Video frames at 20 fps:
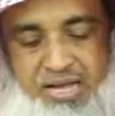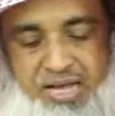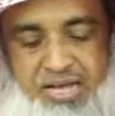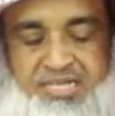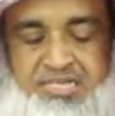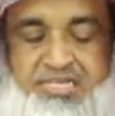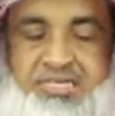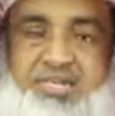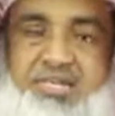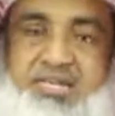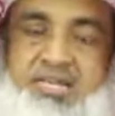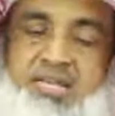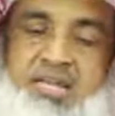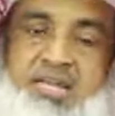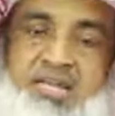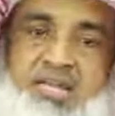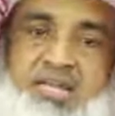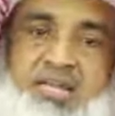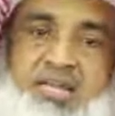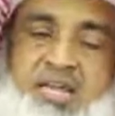আজকে
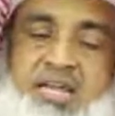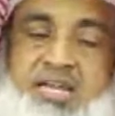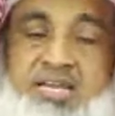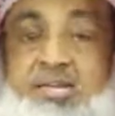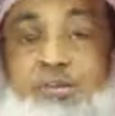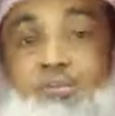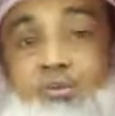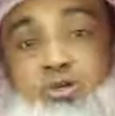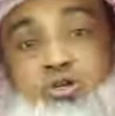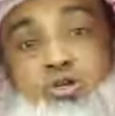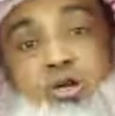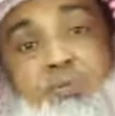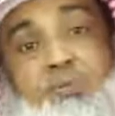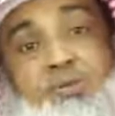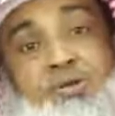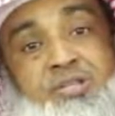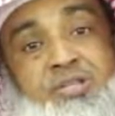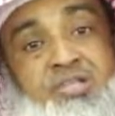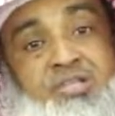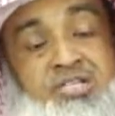একটি বিষয়
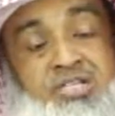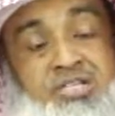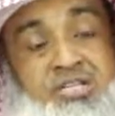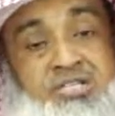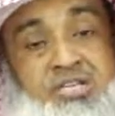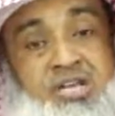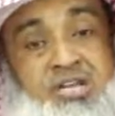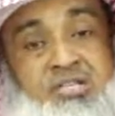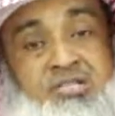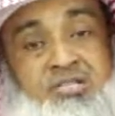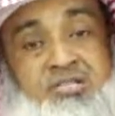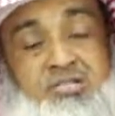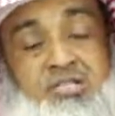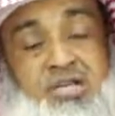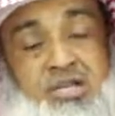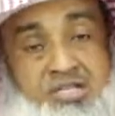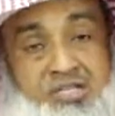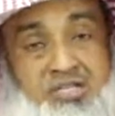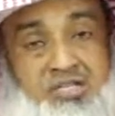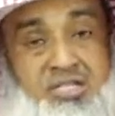আপনাদেরকে সেটা জানাতে
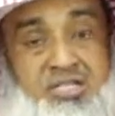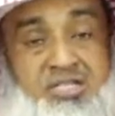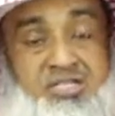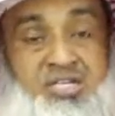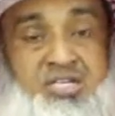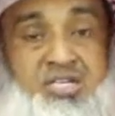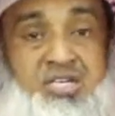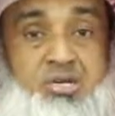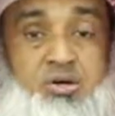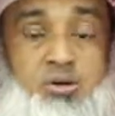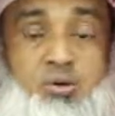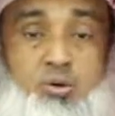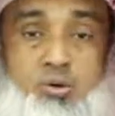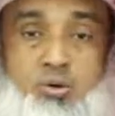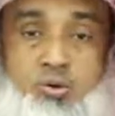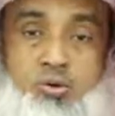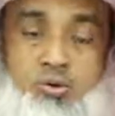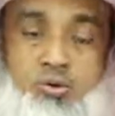জানাতে চাচ্ছি সেটা হলো